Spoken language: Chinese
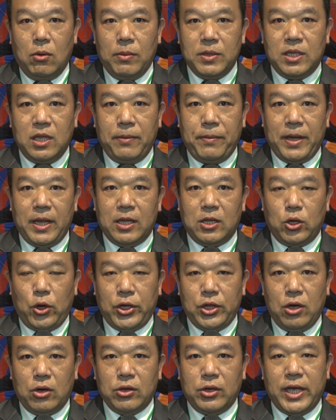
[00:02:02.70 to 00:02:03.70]
我们特别
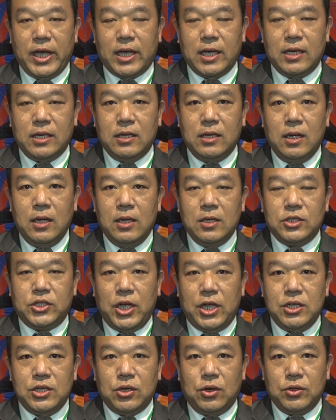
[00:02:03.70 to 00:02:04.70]
推动了一个
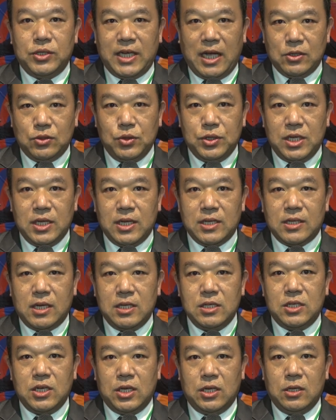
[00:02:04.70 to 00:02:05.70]
全球奖助金的
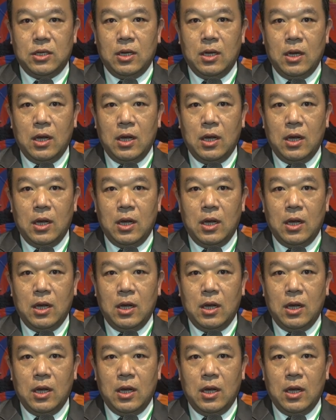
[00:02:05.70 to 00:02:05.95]
申请，